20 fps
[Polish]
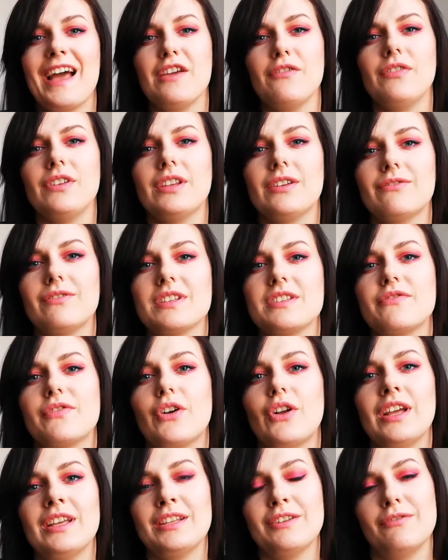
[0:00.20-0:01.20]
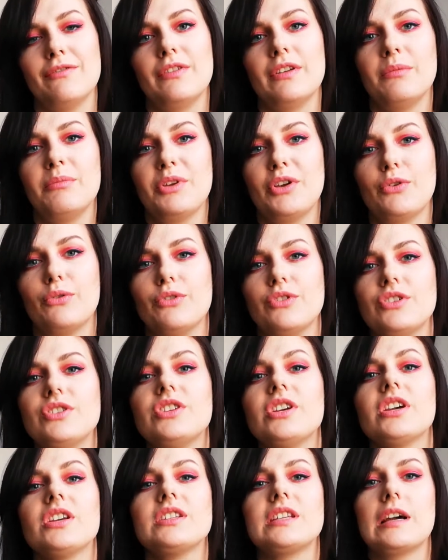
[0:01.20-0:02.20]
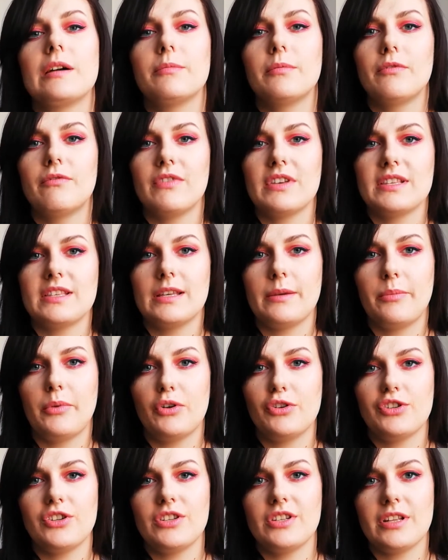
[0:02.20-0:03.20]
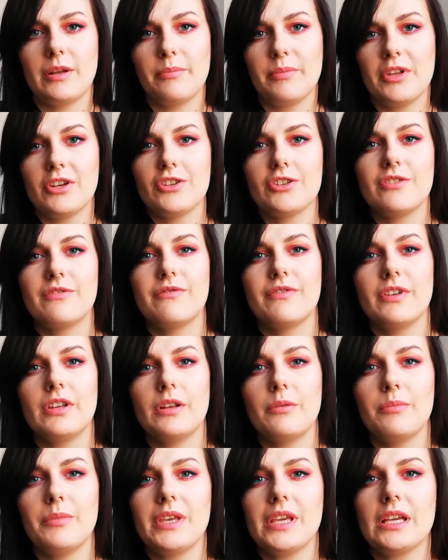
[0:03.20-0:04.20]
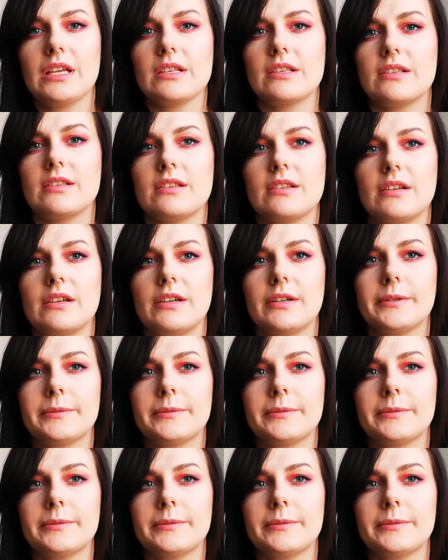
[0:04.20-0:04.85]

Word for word: witam Was w kolejnym filmiku i dzisiaj chciałabym Was zaprosić na pierwszy filmik z,